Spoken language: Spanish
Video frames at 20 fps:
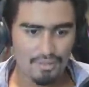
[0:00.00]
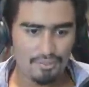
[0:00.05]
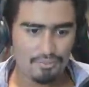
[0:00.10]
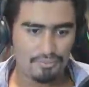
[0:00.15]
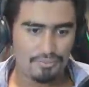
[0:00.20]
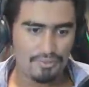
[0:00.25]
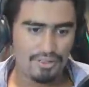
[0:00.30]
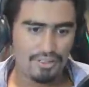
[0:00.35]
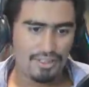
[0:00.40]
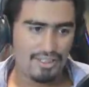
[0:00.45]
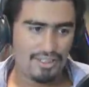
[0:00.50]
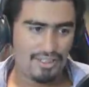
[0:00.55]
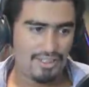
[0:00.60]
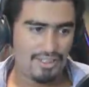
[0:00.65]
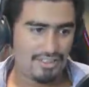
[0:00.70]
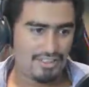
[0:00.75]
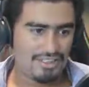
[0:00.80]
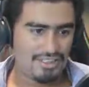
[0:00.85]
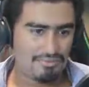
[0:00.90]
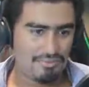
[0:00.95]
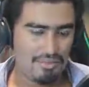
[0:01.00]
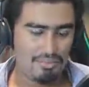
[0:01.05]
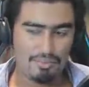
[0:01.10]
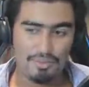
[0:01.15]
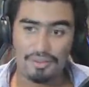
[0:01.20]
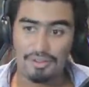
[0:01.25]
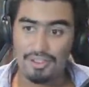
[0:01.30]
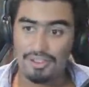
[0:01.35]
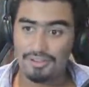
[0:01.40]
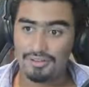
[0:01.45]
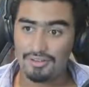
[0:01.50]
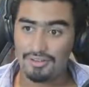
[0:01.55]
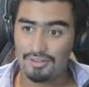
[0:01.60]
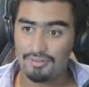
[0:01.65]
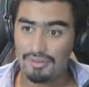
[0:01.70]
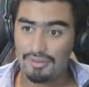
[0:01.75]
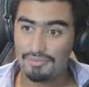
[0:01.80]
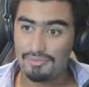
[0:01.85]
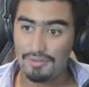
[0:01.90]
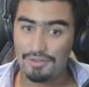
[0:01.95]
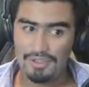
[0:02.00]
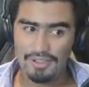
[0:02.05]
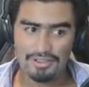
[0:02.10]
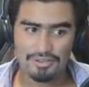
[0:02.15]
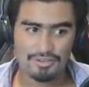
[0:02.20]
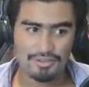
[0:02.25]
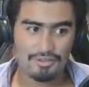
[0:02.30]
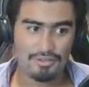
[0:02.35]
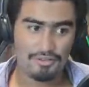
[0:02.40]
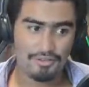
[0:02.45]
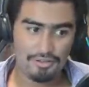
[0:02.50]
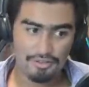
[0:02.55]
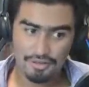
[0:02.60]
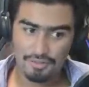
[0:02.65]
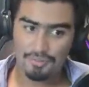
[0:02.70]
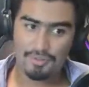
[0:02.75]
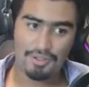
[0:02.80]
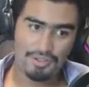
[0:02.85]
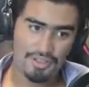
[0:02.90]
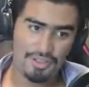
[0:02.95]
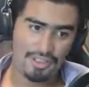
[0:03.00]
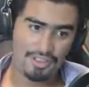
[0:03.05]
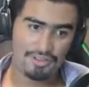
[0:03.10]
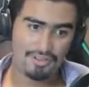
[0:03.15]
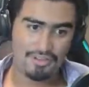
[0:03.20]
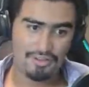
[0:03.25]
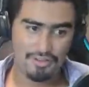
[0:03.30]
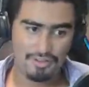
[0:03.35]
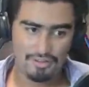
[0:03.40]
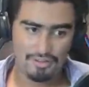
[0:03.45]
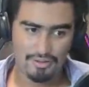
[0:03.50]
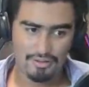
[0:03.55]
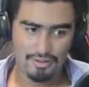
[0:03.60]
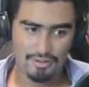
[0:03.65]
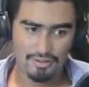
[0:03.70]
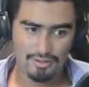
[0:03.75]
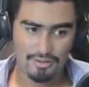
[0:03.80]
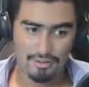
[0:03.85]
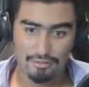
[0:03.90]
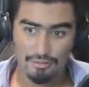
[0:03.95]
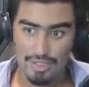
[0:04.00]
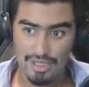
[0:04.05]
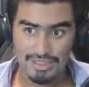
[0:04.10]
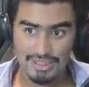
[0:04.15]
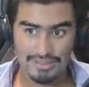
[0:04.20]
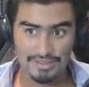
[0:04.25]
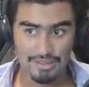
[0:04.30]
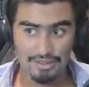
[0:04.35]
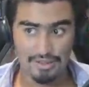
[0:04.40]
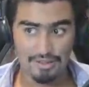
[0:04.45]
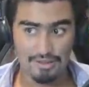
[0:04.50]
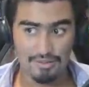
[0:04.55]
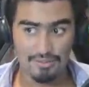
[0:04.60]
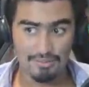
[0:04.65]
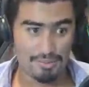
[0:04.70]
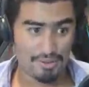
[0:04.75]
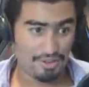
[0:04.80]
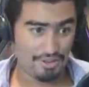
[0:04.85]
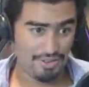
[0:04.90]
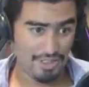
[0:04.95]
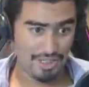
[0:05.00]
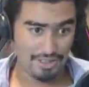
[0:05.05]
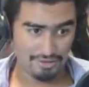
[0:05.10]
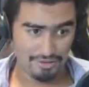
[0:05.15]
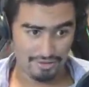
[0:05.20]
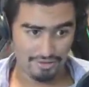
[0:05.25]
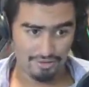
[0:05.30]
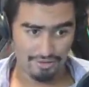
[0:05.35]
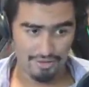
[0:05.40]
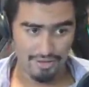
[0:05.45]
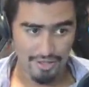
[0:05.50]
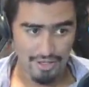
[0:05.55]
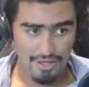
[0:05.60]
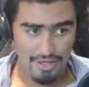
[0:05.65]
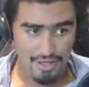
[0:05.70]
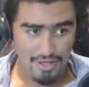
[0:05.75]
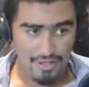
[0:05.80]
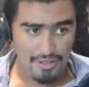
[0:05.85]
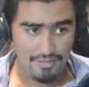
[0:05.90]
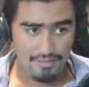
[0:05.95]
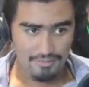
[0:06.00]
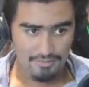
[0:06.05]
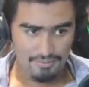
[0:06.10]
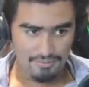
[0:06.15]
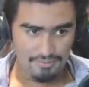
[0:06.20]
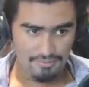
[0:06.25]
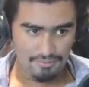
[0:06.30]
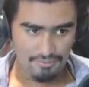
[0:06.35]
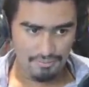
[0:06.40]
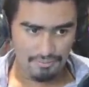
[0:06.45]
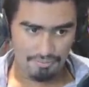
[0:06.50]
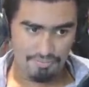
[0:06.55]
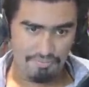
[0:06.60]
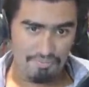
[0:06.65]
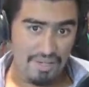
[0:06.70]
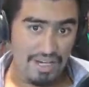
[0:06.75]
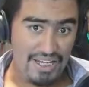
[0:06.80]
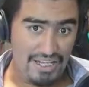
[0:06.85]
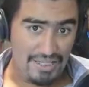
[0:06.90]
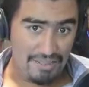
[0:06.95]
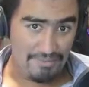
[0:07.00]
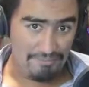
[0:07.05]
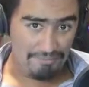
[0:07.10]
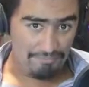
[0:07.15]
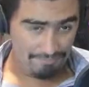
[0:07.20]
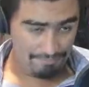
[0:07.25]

pues mi proyecto, mi proyecto, su proyecto, nuestro proyecto. Para